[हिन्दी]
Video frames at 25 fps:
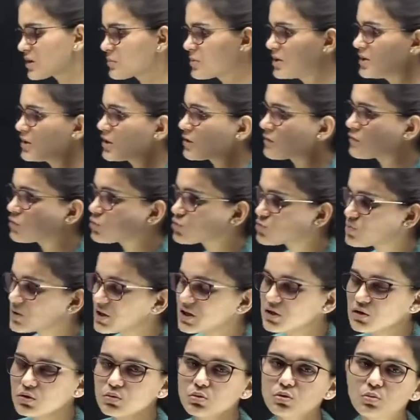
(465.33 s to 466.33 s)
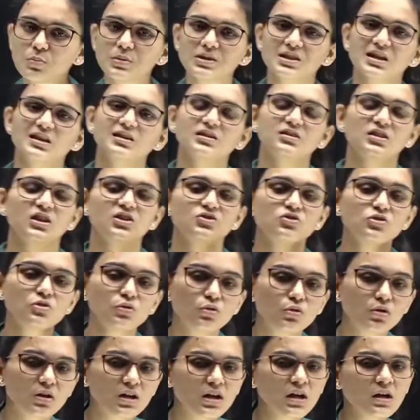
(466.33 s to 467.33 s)
के मैं इंटरव्यूज भी लेती हूँ तो पता लगता है जिन
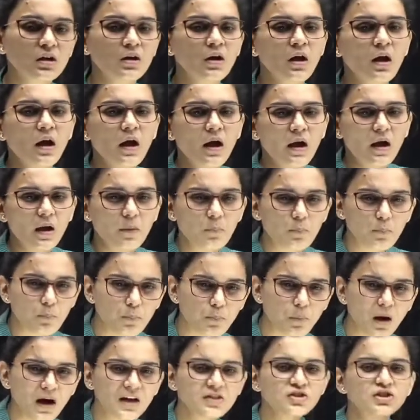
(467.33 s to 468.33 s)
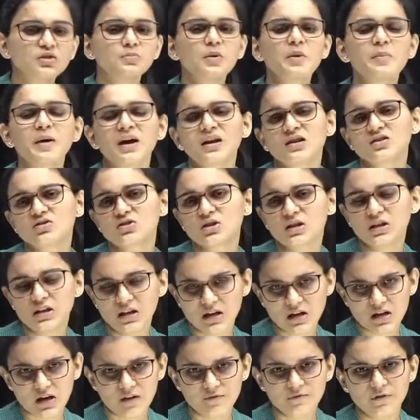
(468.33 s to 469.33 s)
लोगों ने अंत में मेहनत की
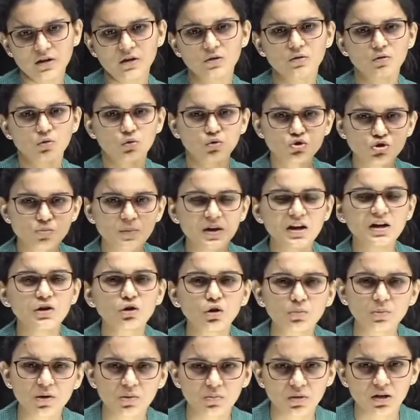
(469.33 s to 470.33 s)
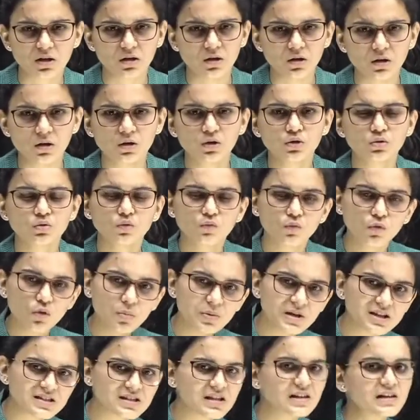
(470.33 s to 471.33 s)
है काफी कुछ महीनों में भी वो
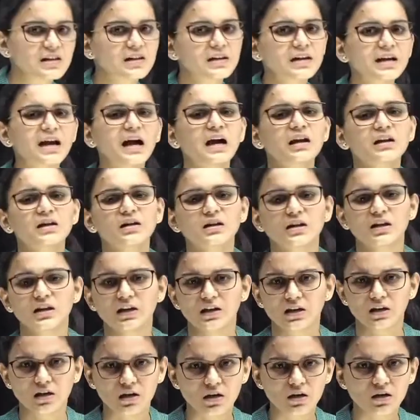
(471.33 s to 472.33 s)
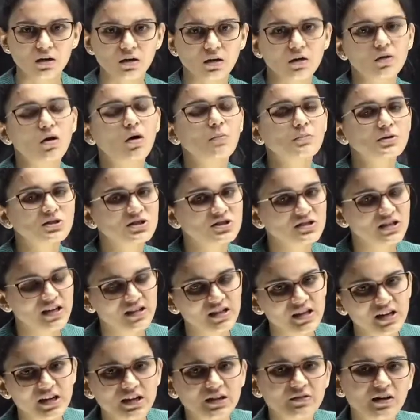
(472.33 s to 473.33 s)
भी रिजल्ट निकाल करके ले गए कॉम्पिटिशन
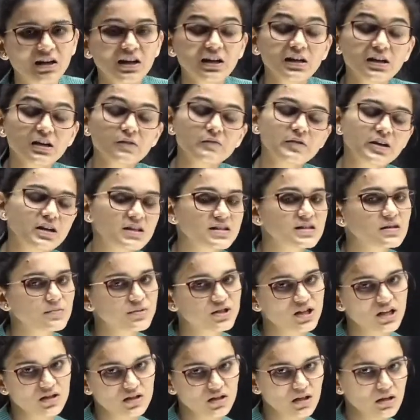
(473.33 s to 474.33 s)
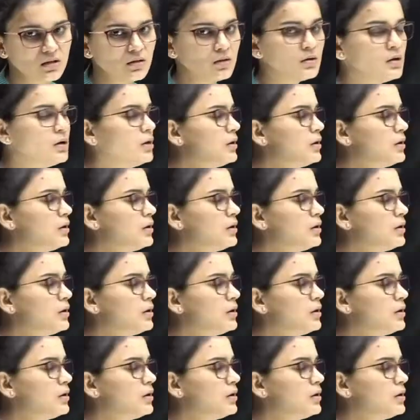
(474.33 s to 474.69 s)
ज़्यादा रहने वाला है लेकिन वैकेंसी भी ज़्यादा है